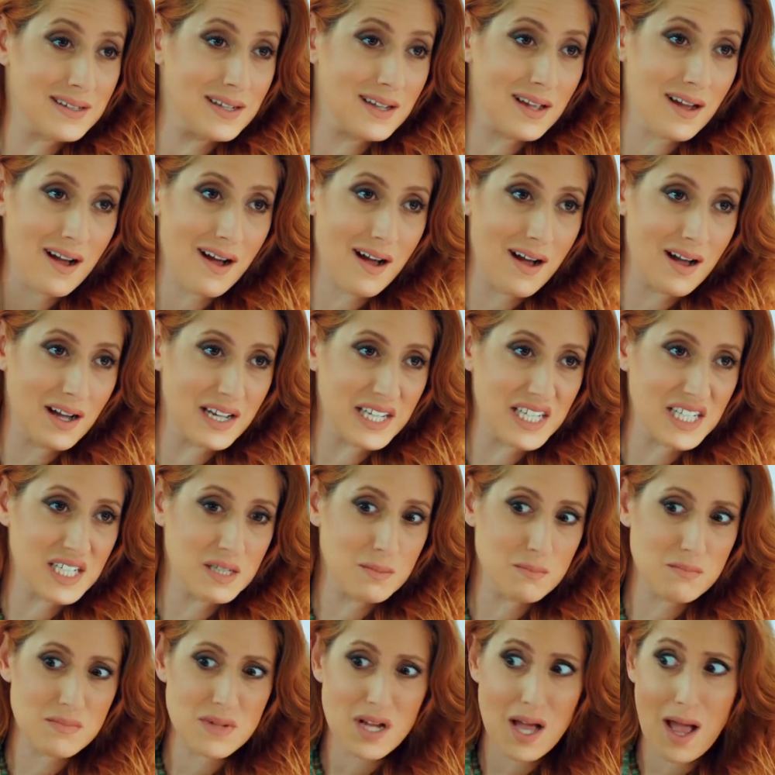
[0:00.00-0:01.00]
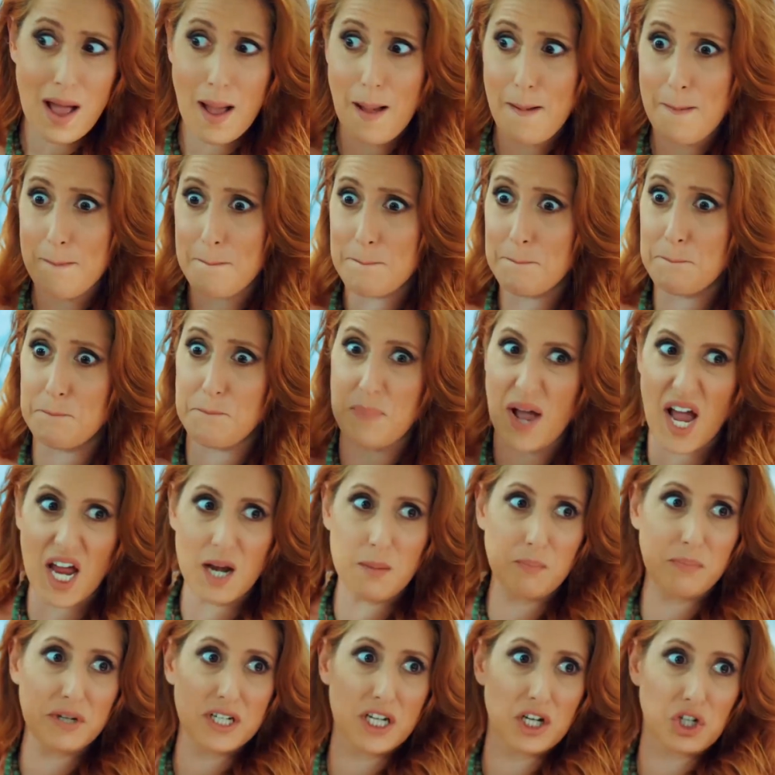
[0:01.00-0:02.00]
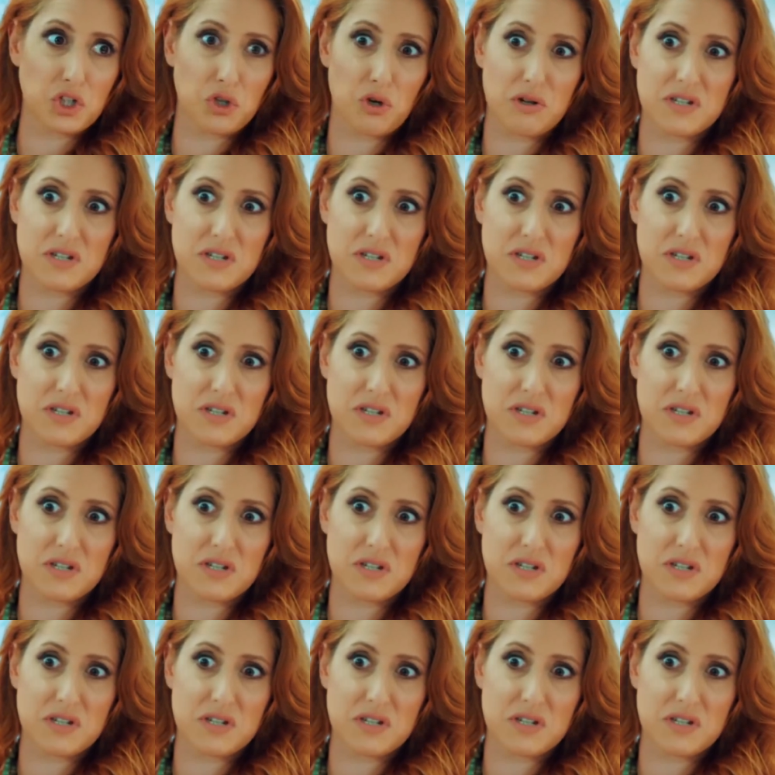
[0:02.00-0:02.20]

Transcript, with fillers: dehayım. Ben bile